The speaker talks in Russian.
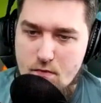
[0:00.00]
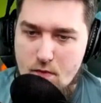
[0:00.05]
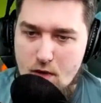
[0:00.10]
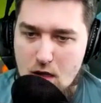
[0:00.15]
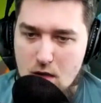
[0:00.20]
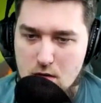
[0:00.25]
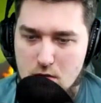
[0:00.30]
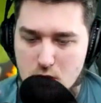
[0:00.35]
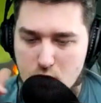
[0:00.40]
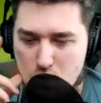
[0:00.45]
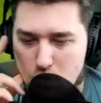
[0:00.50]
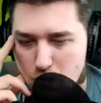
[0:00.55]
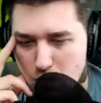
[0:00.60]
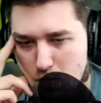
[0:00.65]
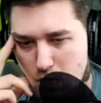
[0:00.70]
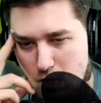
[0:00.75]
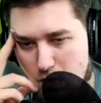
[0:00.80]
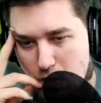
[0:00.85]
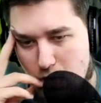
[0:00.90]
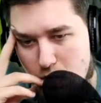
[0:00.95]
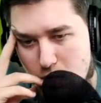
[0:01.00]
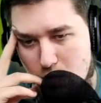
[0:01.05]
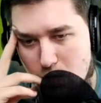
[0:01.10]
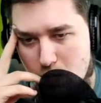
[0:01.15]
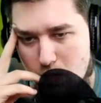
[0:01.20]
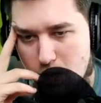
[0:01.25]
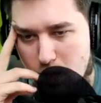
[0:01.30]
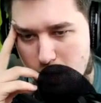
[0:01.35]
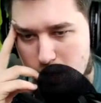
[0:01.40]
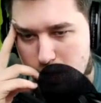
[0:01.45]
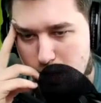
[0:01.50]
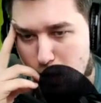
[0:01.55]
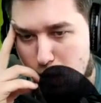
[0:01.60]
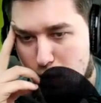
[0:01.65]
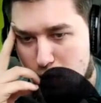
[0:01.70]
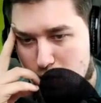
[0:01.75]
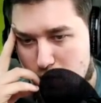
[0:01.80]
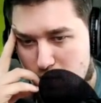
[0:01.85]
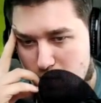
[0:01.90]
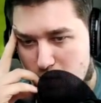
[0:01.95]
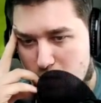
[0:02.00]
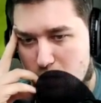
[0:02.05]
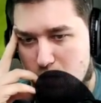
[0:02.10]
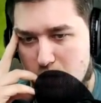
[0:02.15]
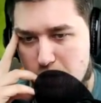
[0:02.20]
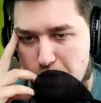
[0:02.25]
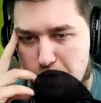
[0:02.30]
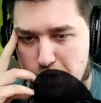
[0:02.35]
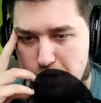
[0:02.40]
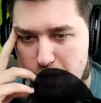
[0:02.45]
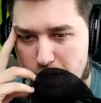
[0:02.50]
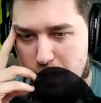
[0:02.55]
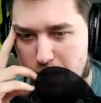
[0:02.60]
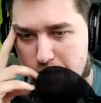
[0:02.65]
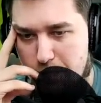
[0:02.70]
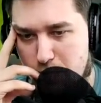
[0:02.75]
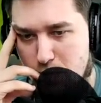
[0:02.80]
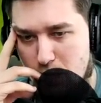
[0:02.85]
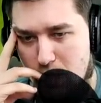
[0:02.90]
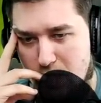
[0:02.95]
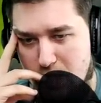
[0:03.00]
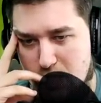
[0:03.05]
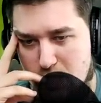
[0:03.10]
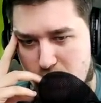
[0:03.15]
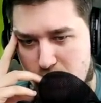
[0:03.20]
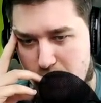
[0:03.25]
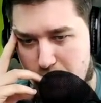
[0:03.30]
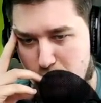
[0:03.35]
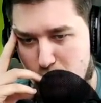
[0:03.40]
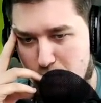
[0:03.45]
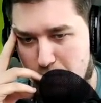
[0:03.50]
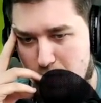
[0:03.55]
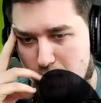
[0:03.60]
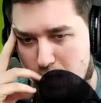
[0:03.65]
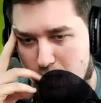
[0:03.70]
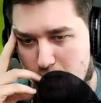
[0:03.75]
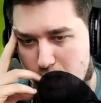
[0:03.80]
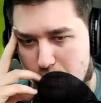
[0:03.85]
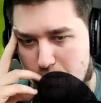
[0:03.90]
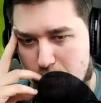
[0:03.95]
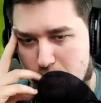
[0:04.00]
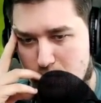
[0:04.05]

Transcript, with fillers: Но когда он начинает пулять своим умением,